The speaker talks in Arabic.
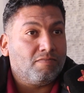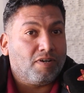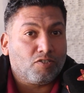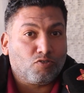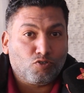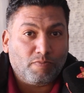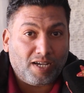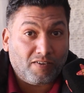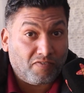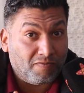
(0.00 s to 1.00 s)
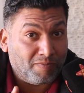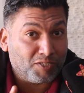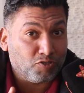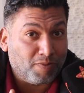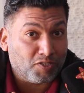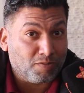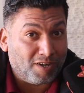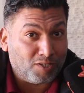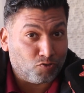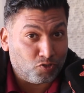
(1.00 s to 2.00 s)
ما خصوش بقى في ماتش مصر ما
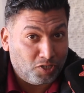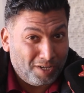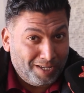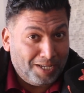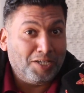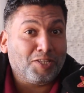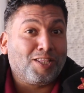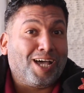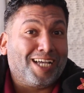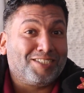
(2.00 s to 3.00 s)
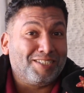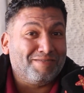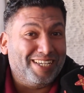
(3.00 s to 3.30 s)
خصوش يطلع عشان